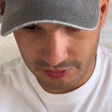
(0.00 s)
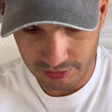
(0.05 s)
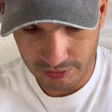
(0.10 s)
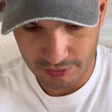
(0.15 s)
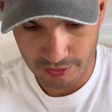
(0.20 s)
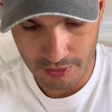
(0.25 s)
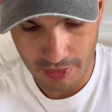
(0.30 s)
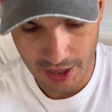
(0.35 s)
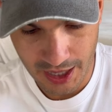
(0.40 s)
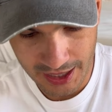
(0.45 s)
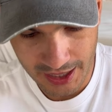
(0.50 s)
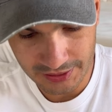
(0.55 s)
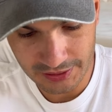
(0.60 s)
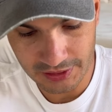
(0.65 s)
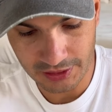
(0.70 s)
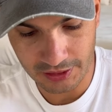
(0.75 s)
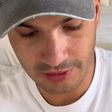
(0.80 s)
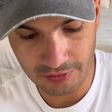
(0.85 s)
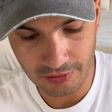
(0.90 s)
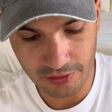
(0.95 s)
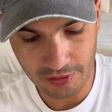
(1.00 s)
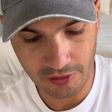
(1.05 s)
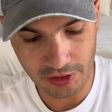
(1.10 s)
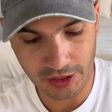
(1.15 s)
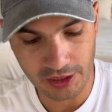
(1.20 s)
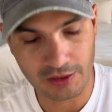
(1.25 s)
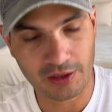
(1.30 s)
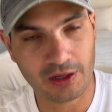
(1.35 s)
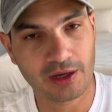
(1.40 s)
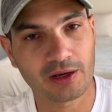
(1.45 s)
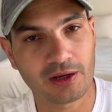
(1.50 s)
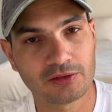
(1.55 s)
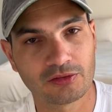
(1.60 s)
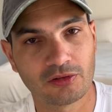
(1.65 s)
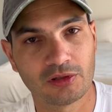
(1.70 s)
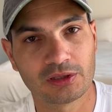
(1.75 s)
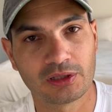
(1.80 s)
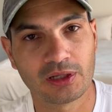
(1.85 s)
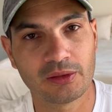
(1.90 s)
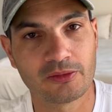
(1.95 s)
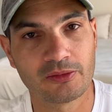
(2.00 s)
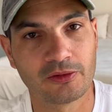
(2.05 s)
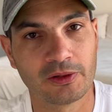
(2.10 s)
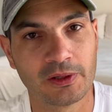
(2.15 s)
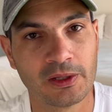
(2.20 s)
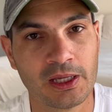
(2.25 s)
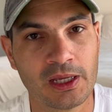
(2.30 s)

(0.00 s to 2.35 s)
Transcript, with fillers: más asequible y no hay que llegar a esos extremos.